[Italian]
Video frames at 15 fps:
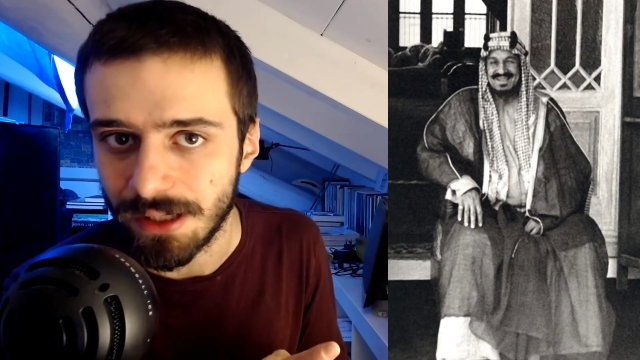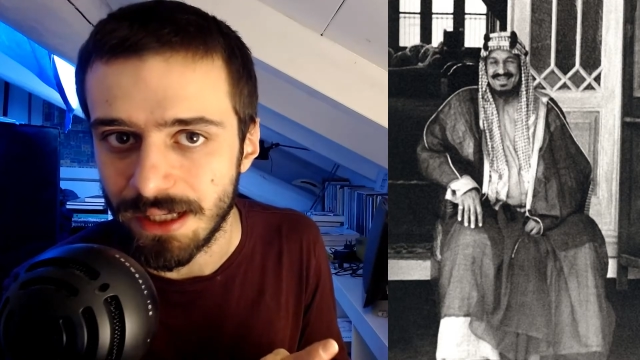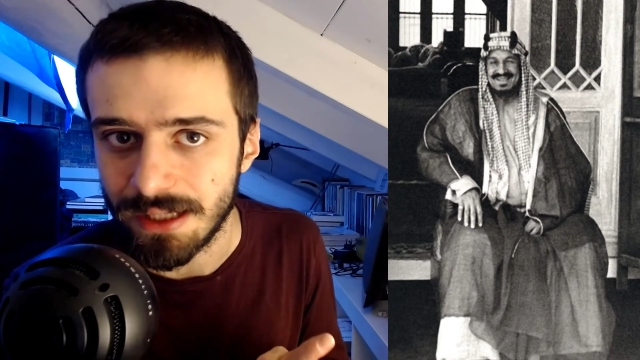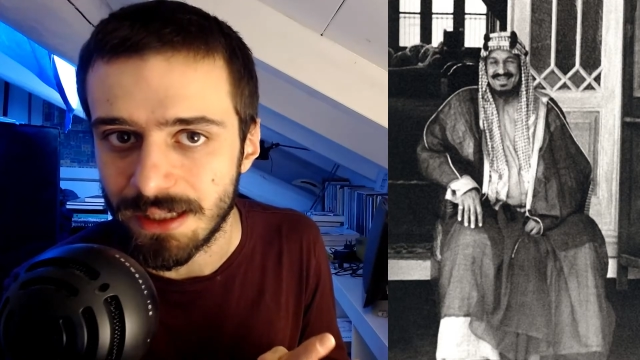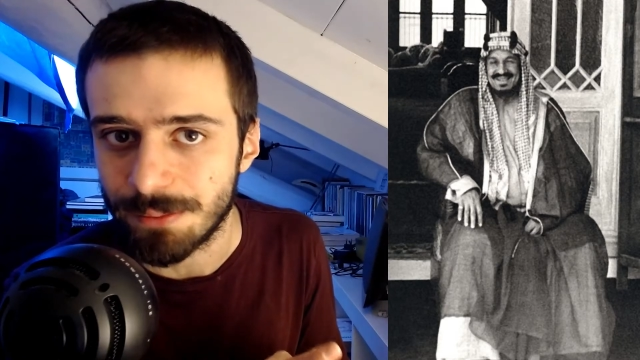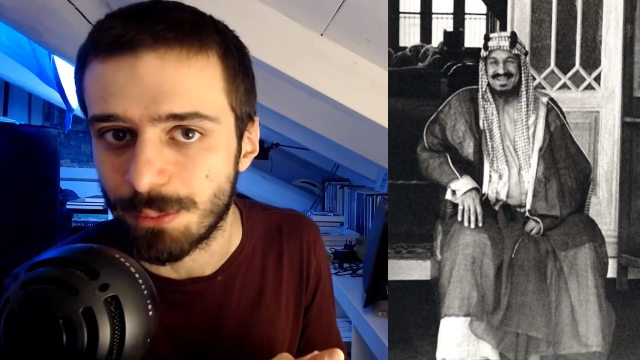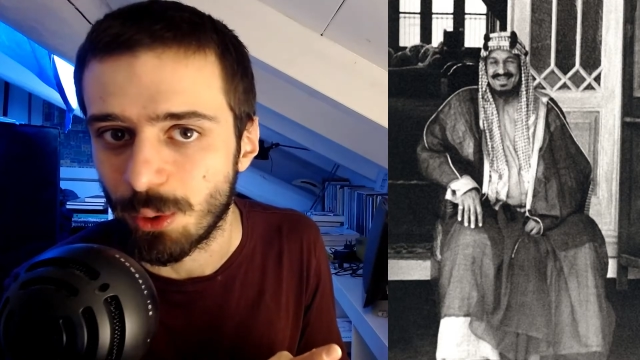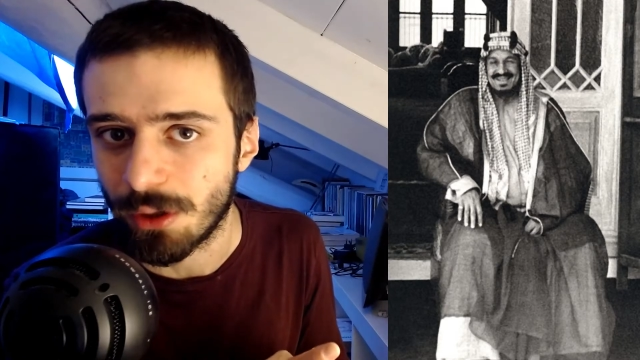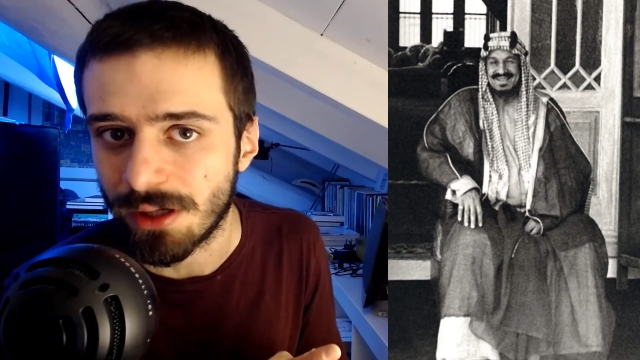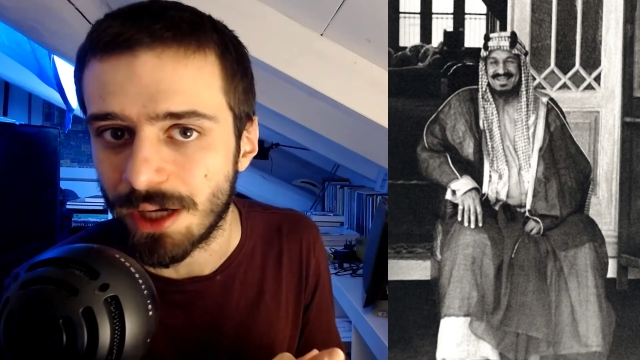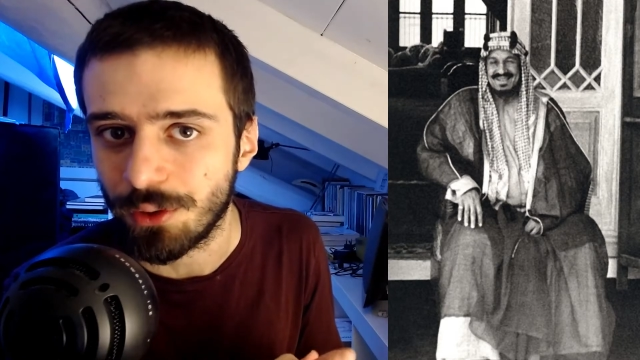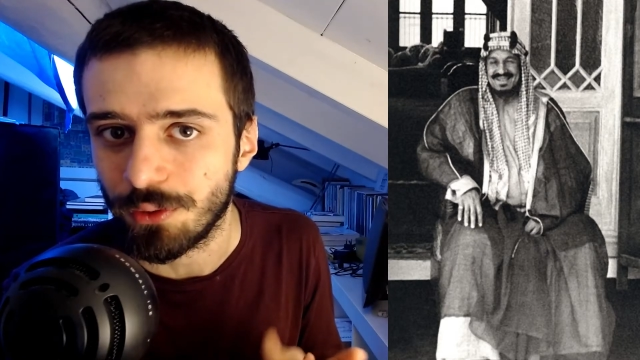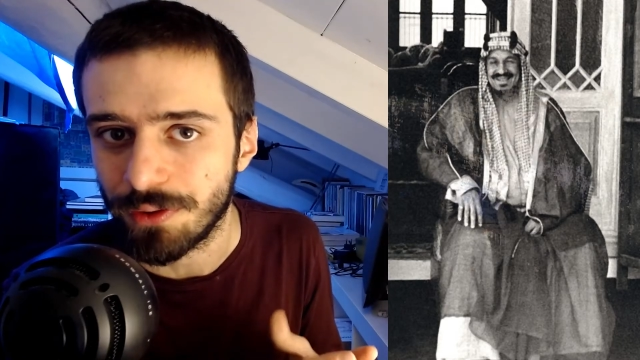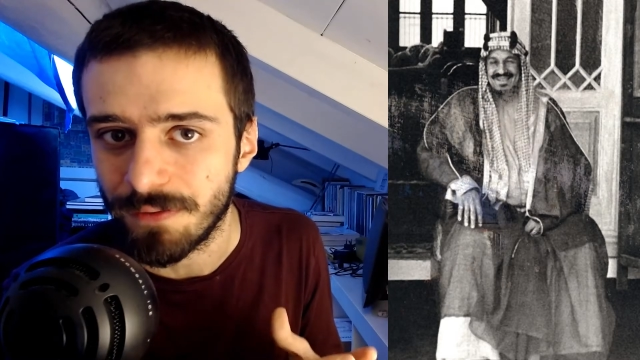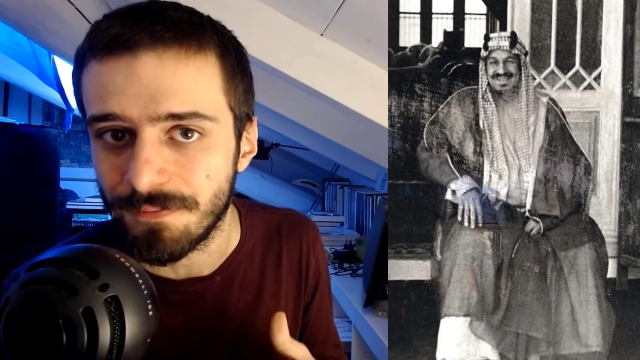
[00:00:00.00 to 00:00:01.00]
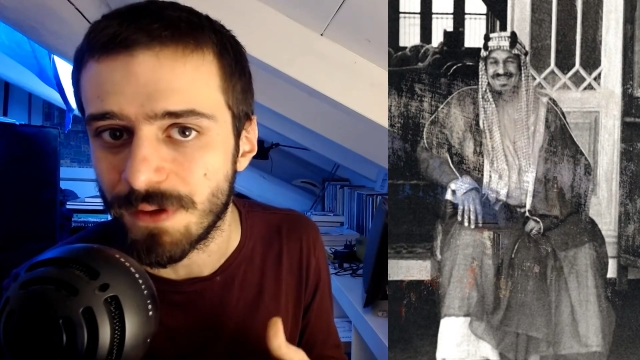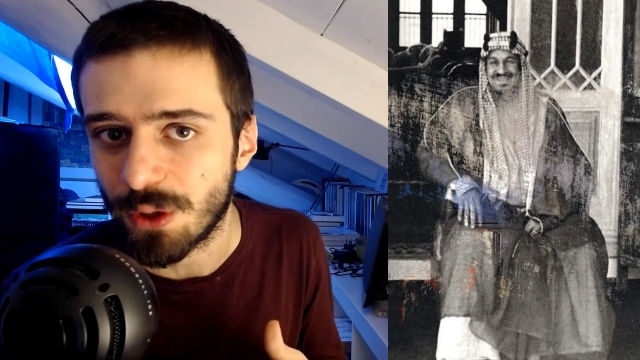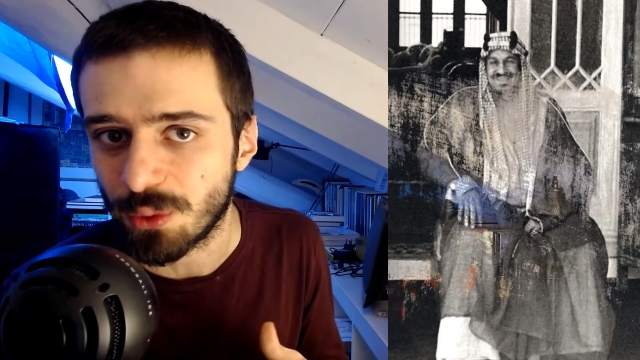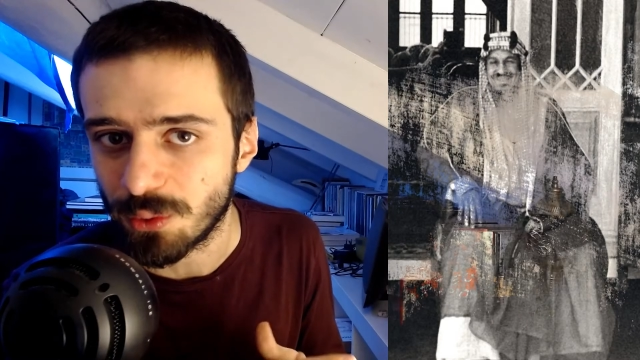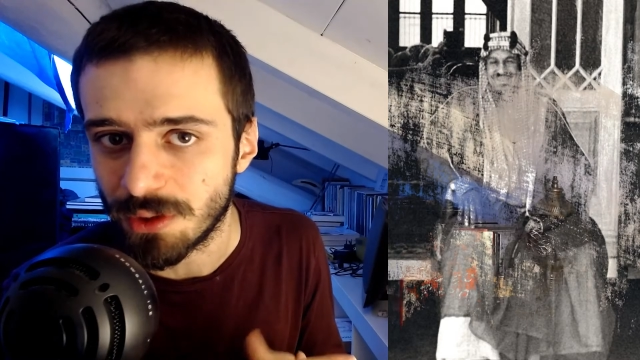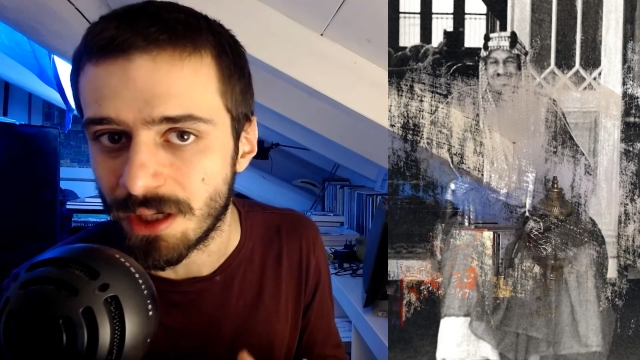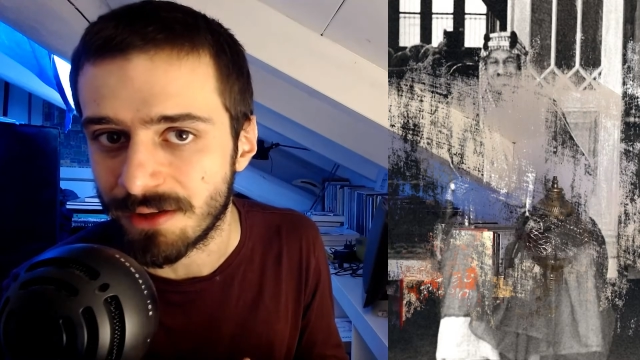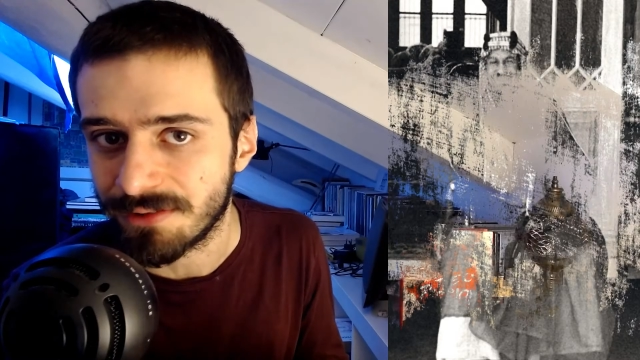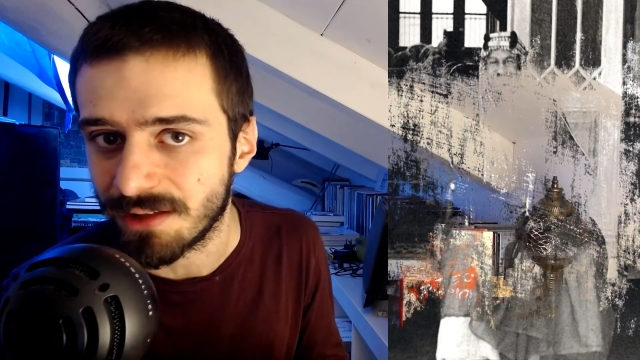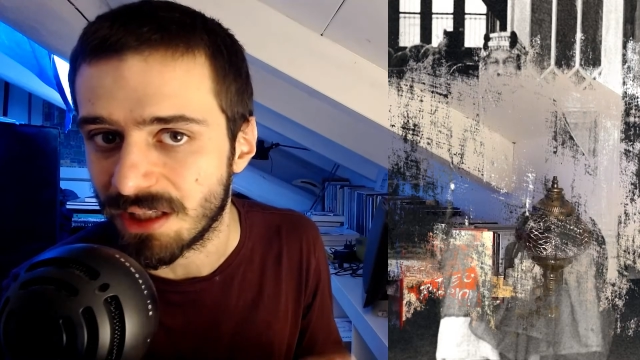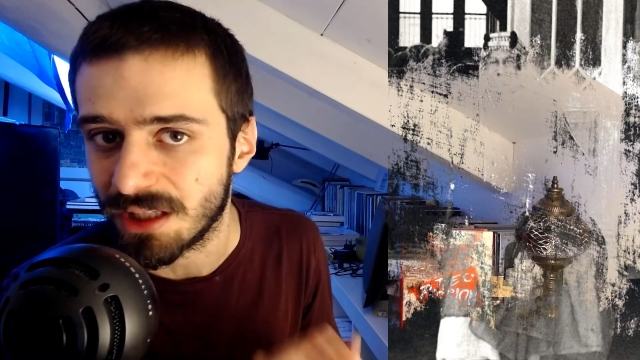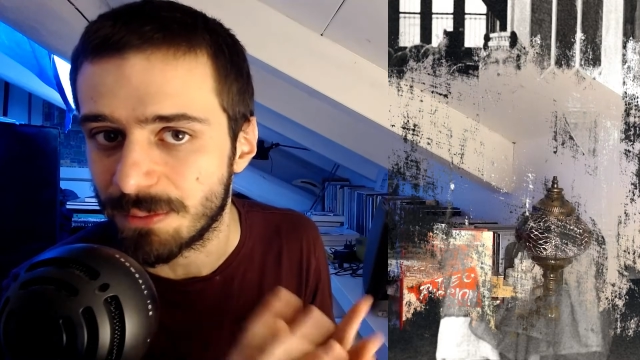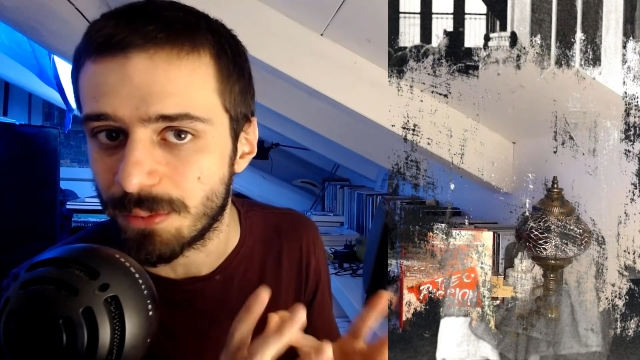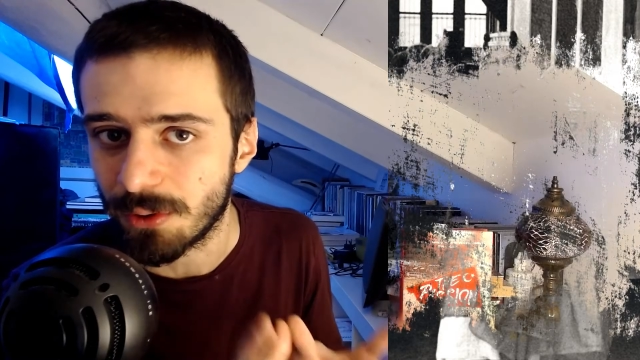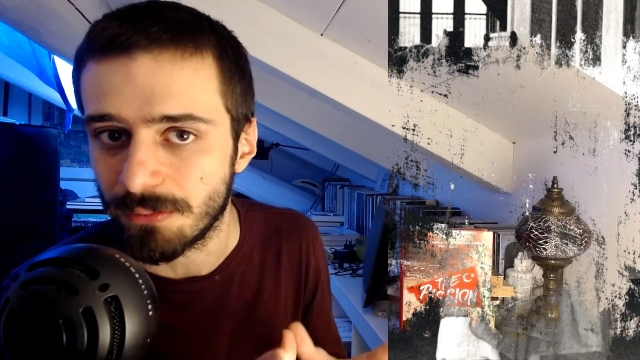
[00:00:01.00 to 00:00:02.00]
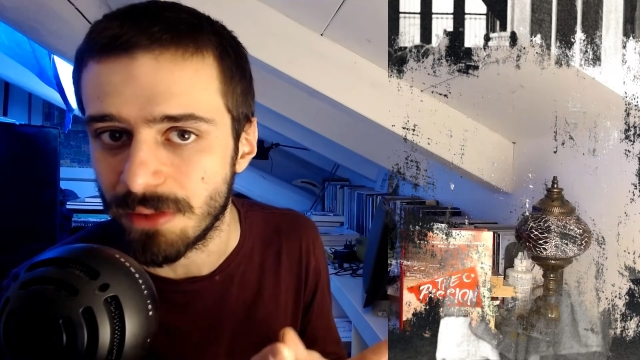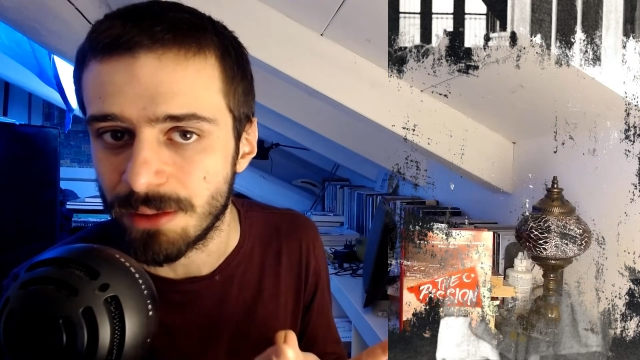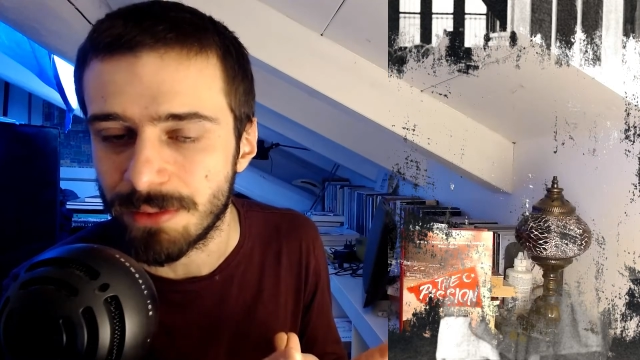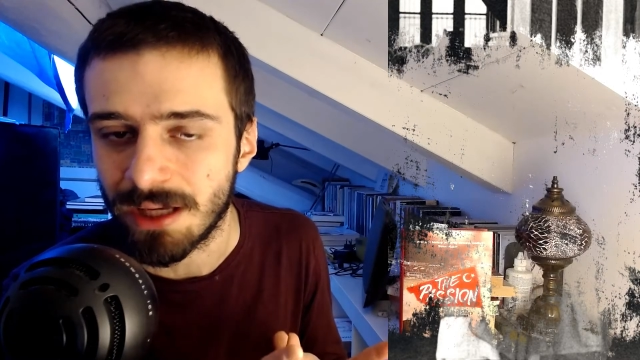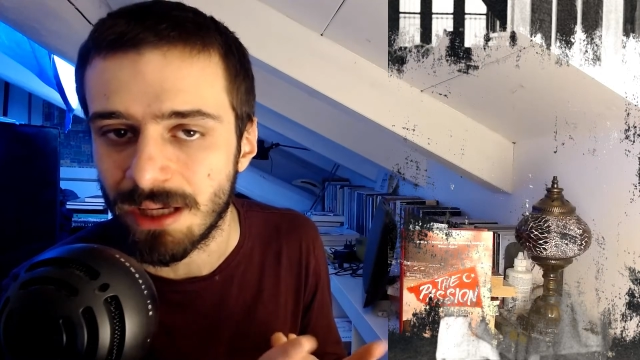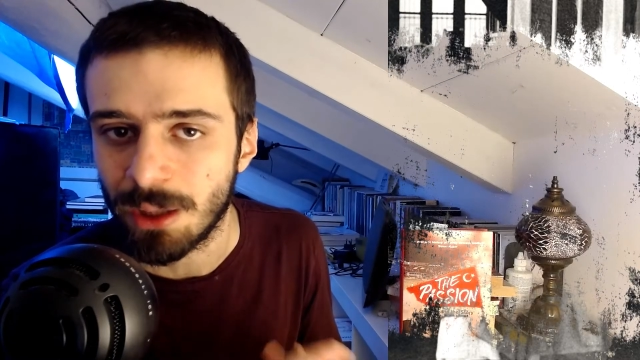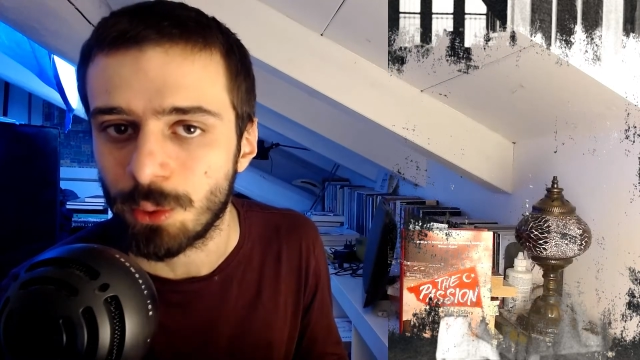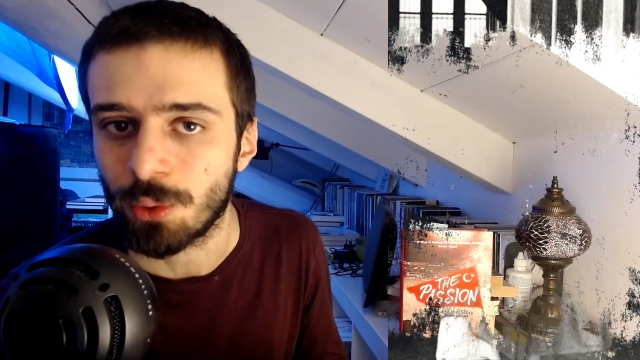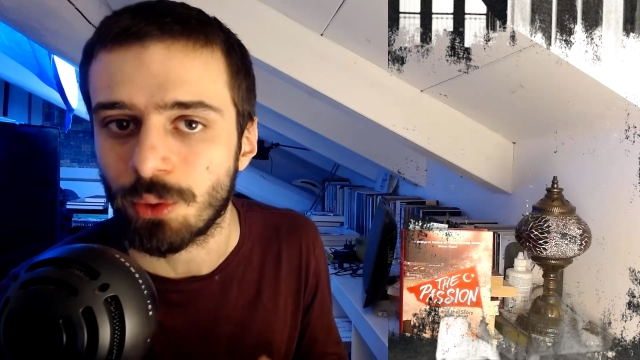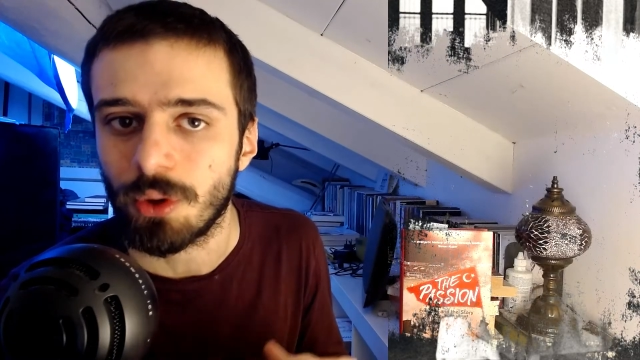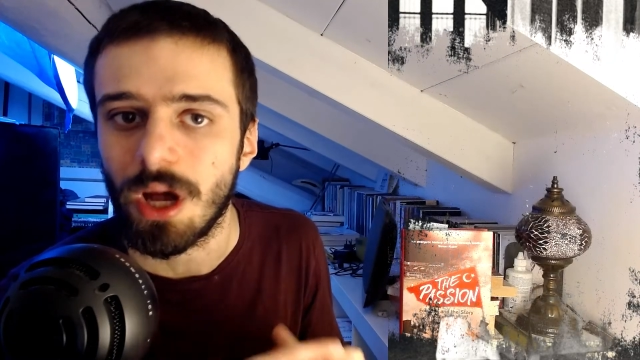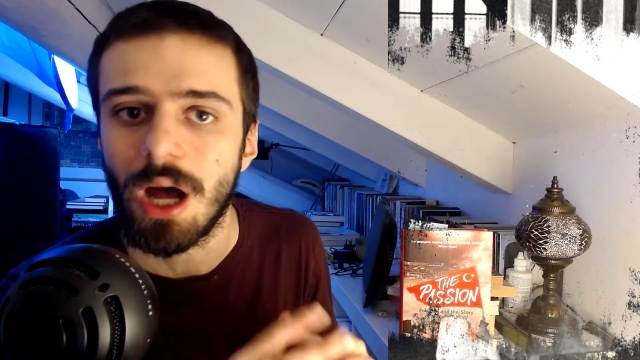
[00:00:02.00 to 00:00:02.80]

e che porranno davvero tutta una serie di problemi alla loro